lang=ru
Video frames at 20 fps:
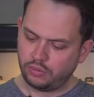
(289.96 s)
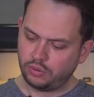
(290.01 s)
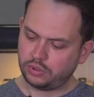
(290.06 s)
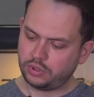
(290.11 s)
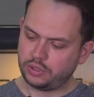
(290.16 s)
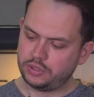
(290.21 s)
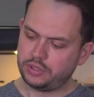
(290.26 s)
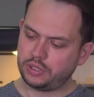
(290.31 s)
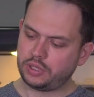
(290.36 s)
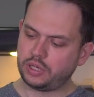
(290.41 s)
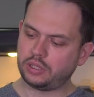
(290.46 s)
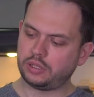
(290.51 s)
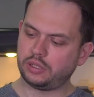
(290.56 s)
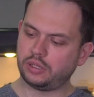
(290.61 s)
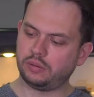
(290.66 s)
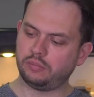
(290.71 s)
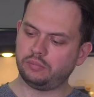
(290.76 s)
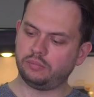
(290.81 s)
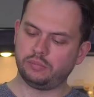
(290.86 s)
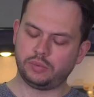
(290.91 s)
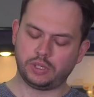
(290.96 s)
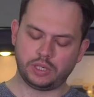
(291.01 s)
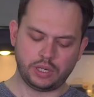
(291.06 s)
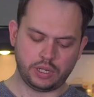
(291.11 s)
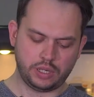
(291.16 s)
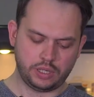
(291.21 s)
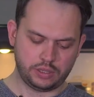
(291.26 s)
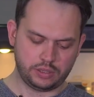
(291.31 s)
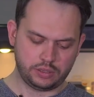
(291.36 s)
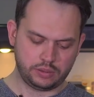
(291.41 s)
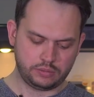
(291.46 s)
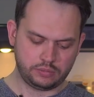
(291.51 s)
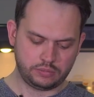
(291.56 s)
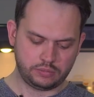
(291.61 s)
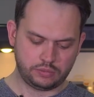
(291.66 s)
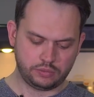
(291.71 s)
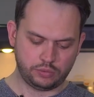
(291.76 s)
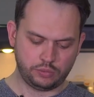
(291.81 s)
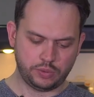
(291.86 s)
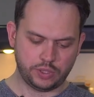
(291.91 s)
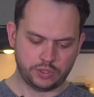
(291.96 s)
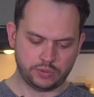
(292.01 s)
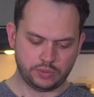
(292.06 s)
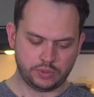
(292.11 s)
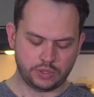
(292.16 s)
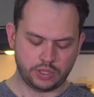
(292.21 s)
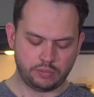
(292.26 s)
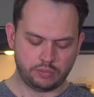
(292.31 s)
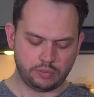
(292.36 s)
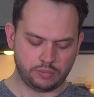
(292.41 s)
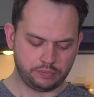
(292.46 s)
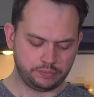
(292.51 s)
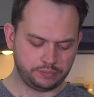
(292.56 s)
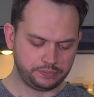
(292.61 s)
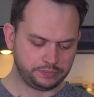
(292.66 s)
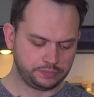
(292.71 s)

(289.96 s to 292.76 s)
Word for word: Вот индикатор мигает двумя цветами,